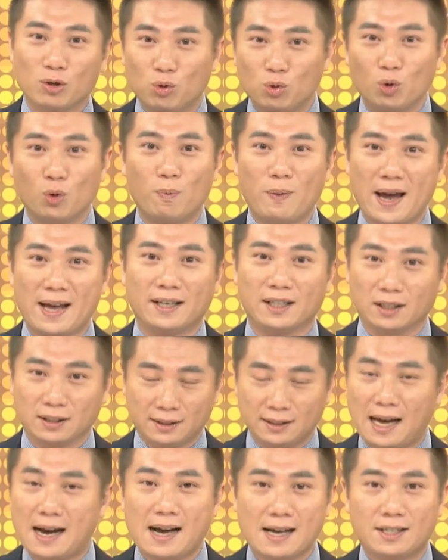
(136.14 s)
数倍的，
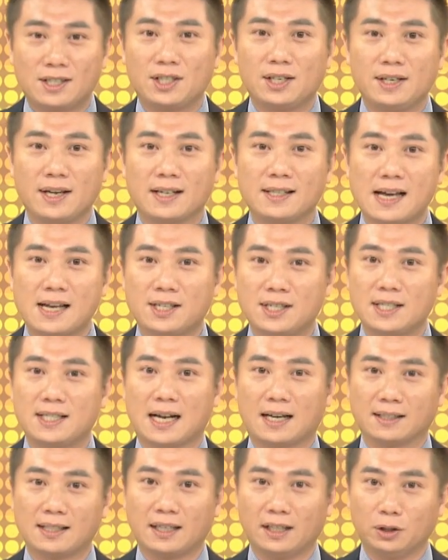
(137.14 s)
大概今年在市
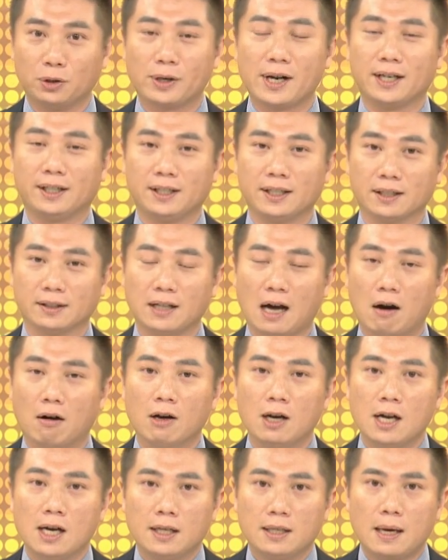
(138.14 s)
场上你都可以听得到。
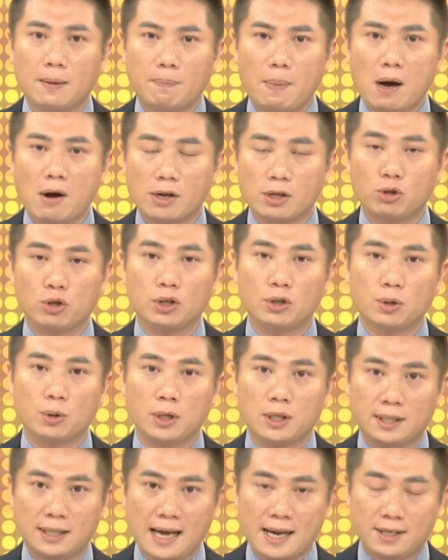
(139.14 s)
嗯，那包含就是说，
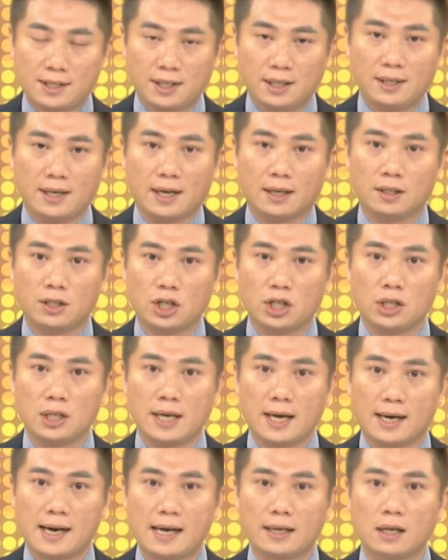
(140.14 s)
在今年其实
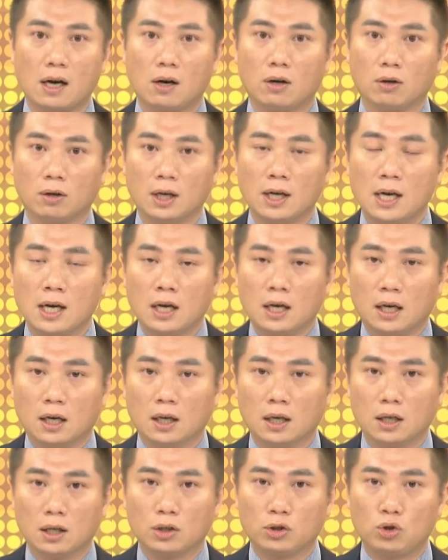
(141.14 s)
也看到哦，
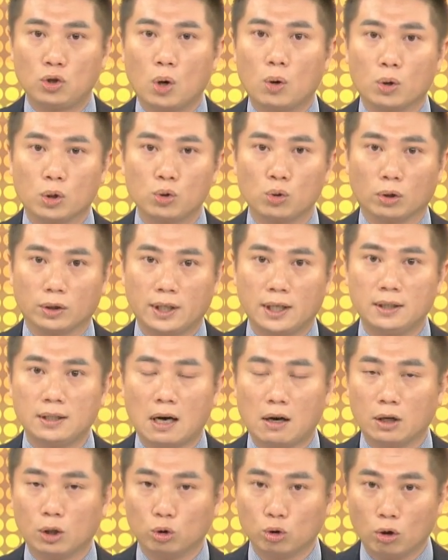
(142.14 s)
呃，就我所听
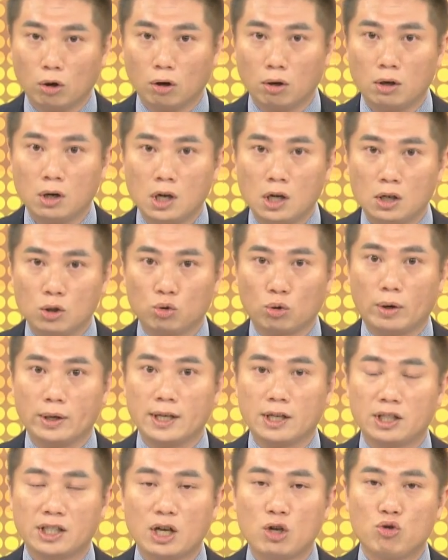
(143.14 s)
到很多所谓
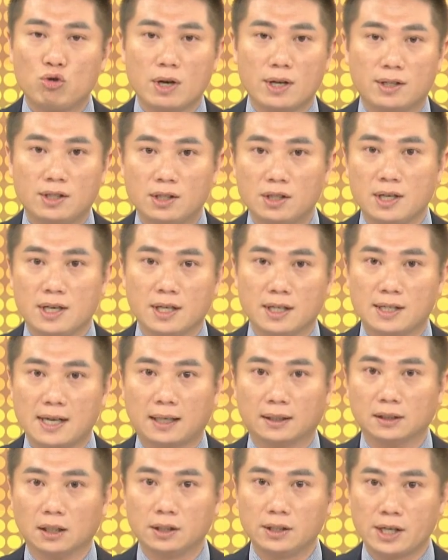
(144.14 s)
的证券自营
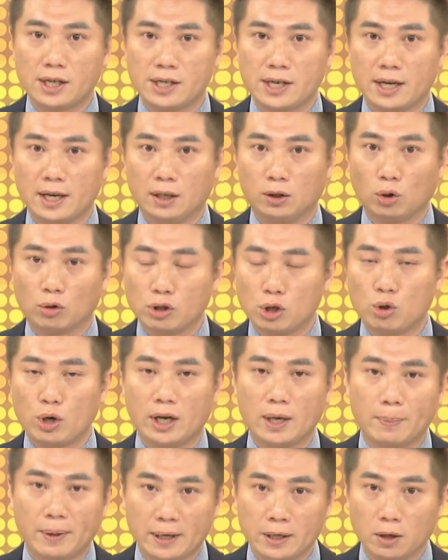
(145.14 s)
商的这些投资圈
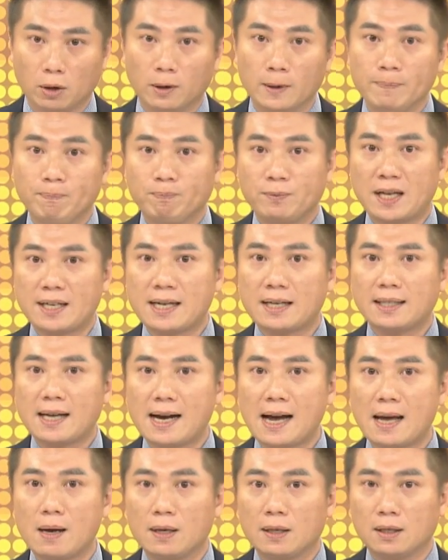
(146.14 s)
的朋友，大家大
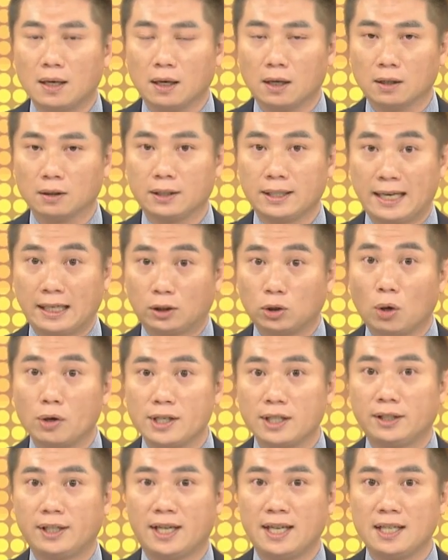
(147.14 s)
概呃也都已
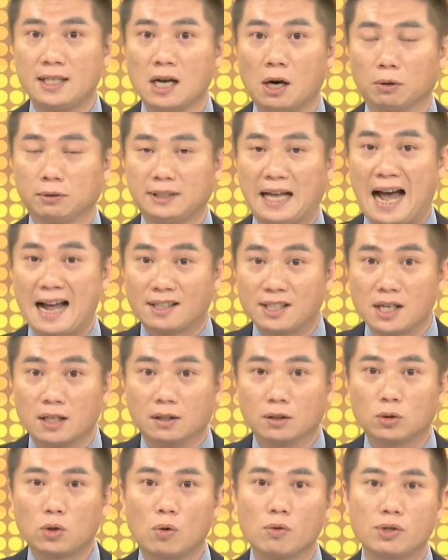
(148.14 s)
经提早达证
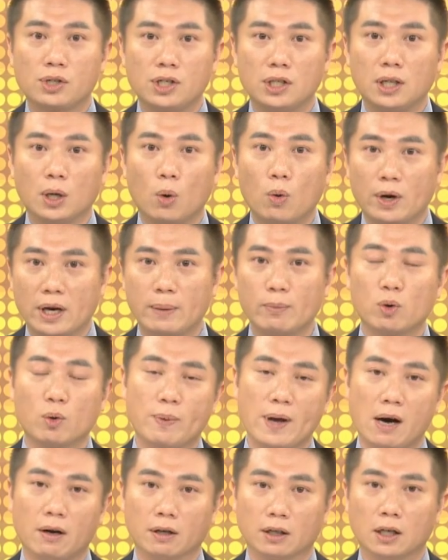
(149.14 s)
公司的获利目
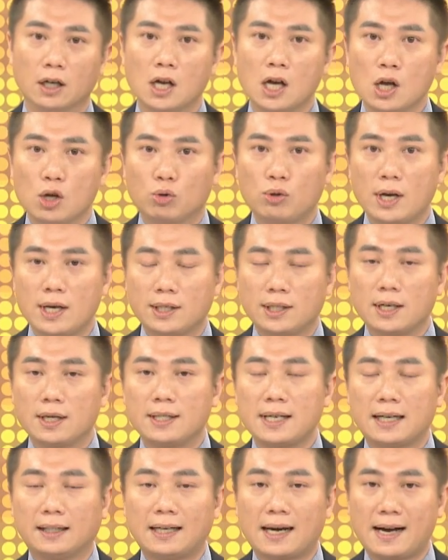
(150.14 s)
标了，所以剩
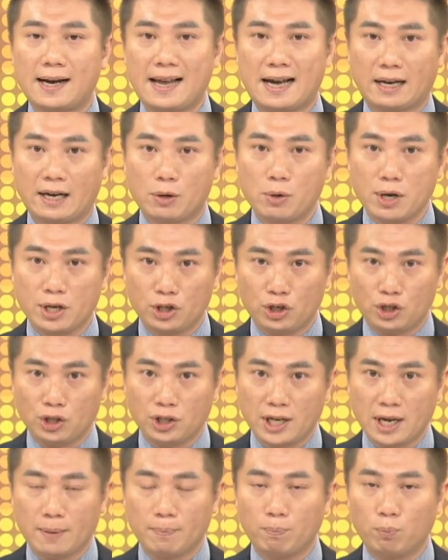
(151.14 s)
下大概两个月的时
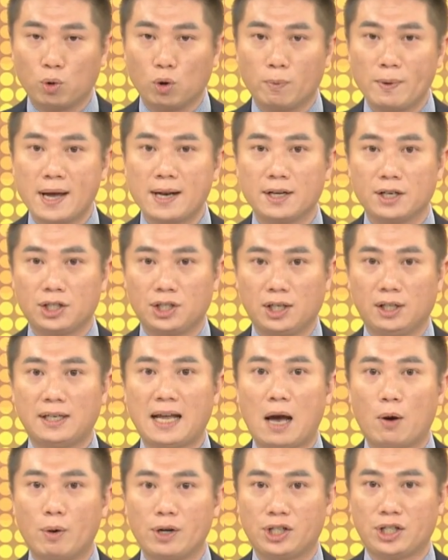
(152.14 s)
间，普遍的心
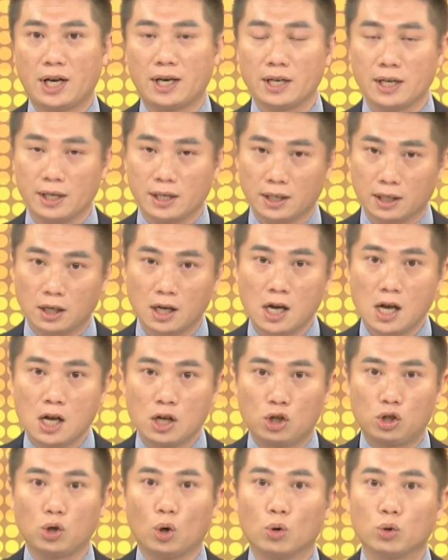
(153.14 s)
态会先以呢
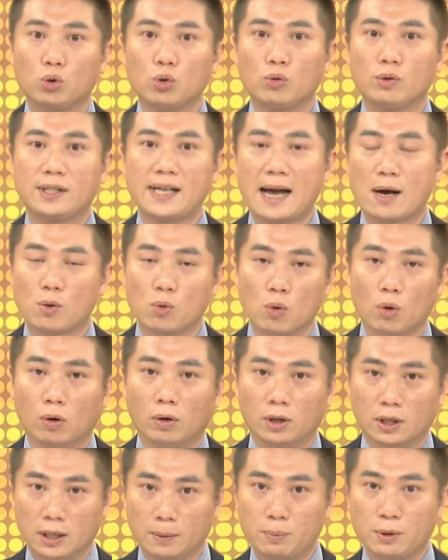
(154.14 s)
守住战果，
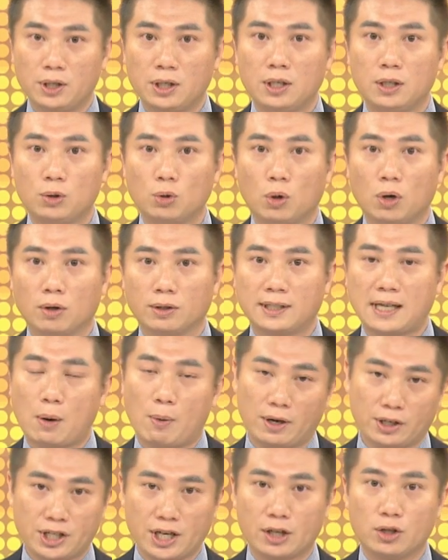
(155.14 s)
而不是说再
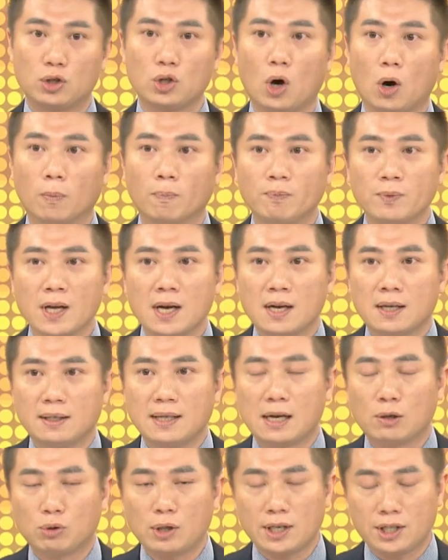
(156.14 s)
往前冲。
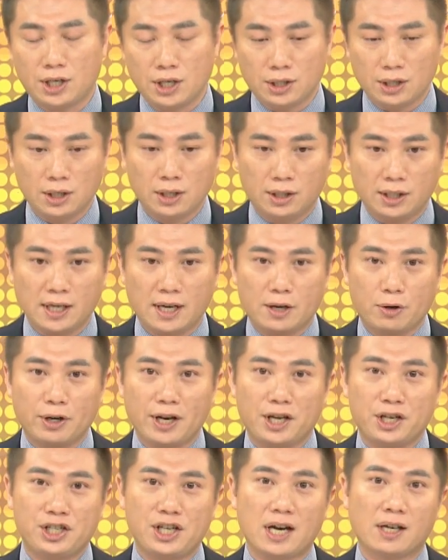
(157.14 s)
那所以其实这个有
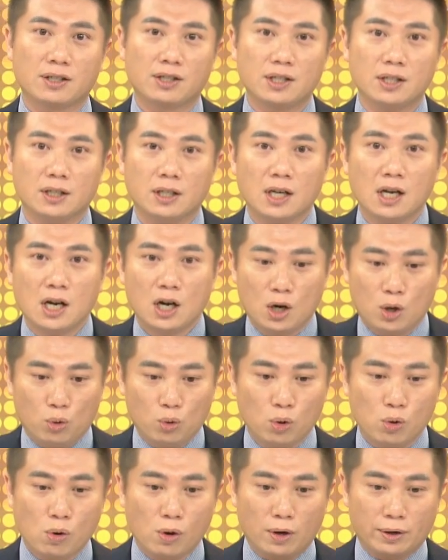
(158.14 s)
点像是，
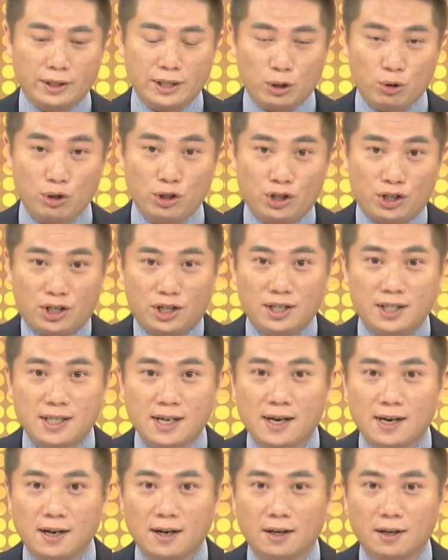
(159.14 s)
如果你去吃这
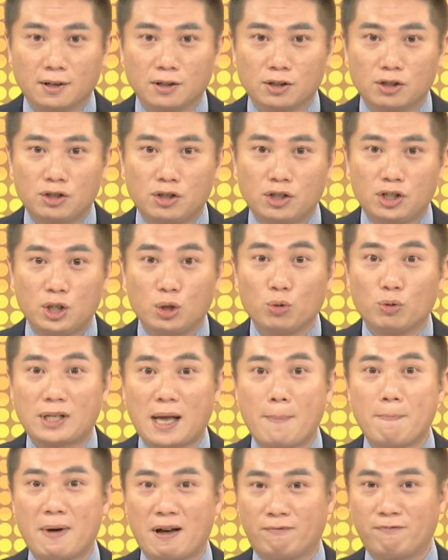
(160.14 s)
个。自助
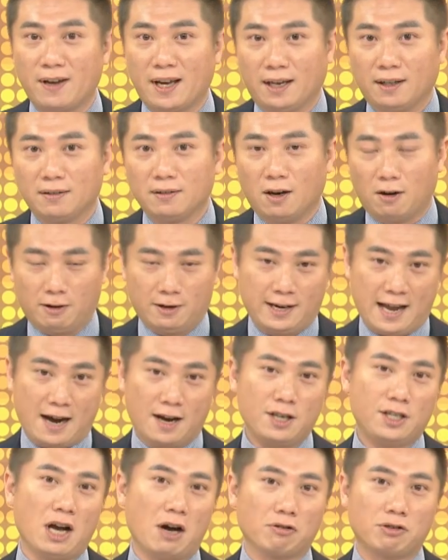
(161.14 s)
餐把费，对，两
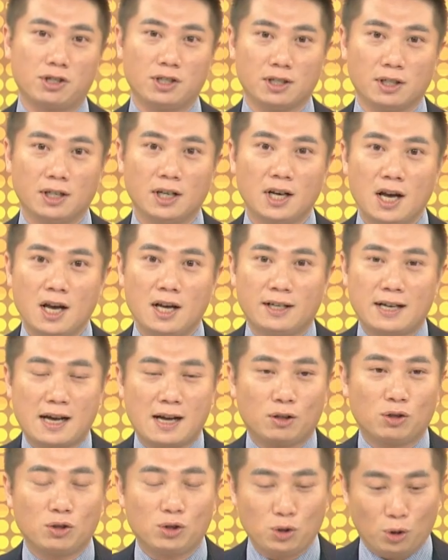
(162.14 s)
个小时。
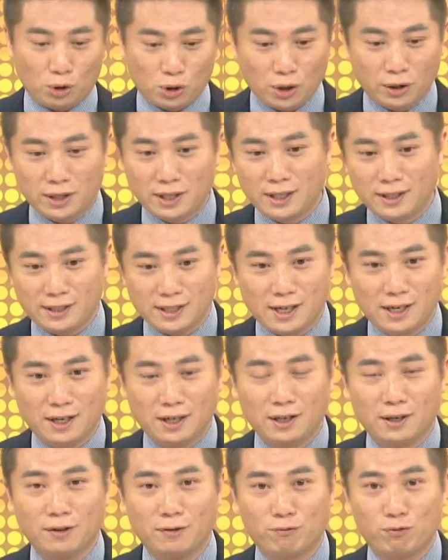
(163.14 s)
那有时候呢，这
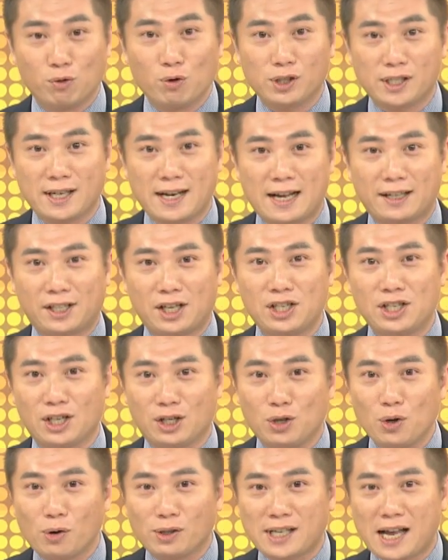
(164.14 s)
个服务生来提醒，
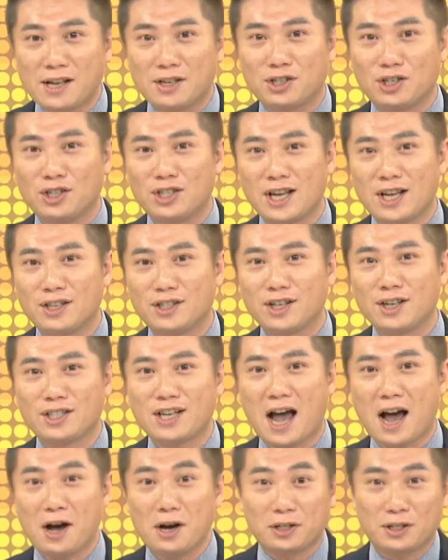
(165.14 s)
用餐时间剩
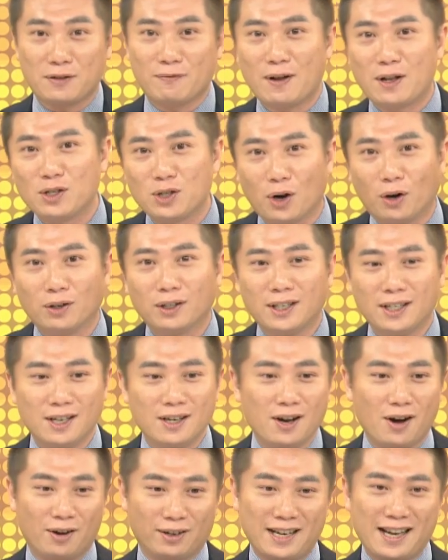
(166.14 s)
下二十分钟。
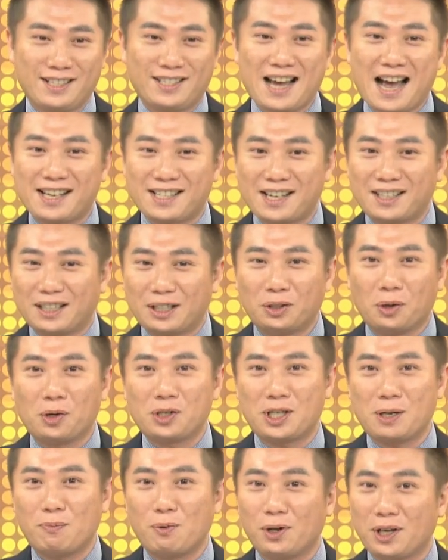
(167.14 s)
是，那架上的东
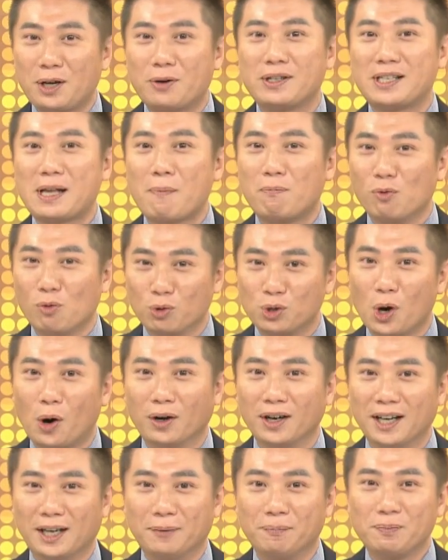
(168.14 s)
西不一定会再补
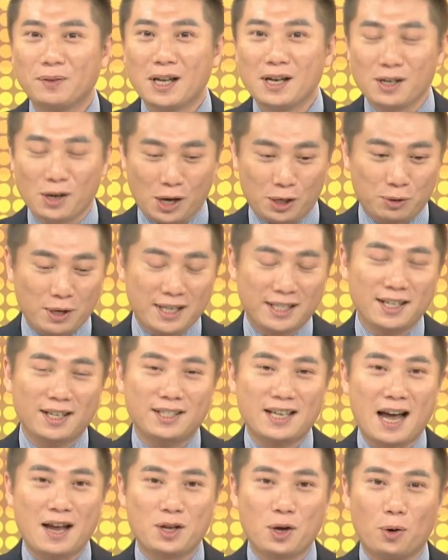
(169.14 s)
充了。嗯，所以剩
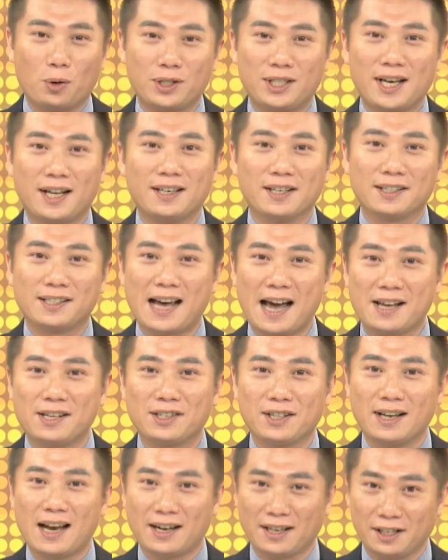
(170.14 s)
下有限的菜
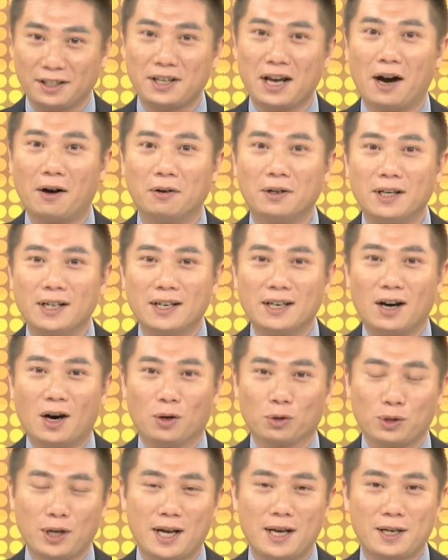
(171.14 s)
色让你挑。哦，
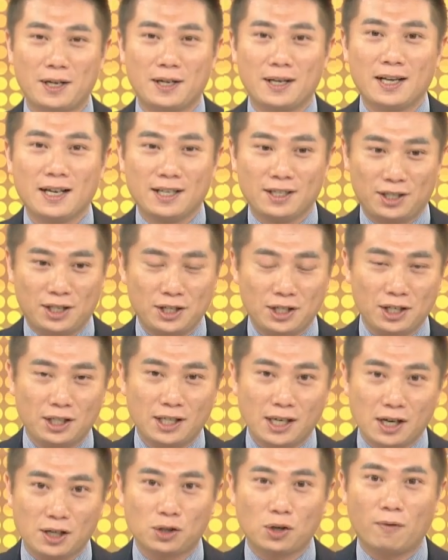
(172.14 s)
所以其实
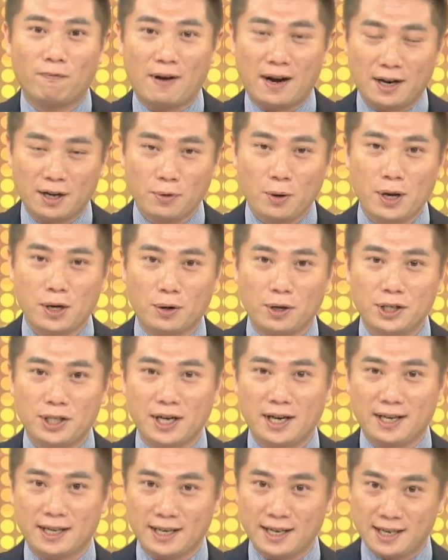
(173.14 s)
这个时候反而会有一些
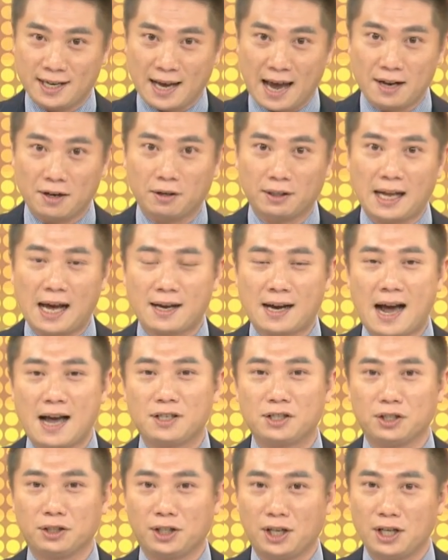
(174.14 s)
人已经看到，他开
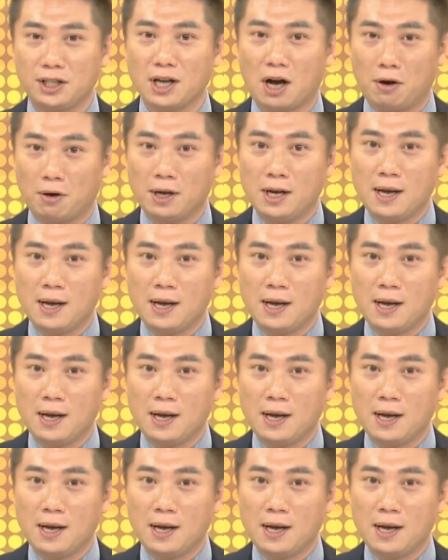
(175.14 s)
始提早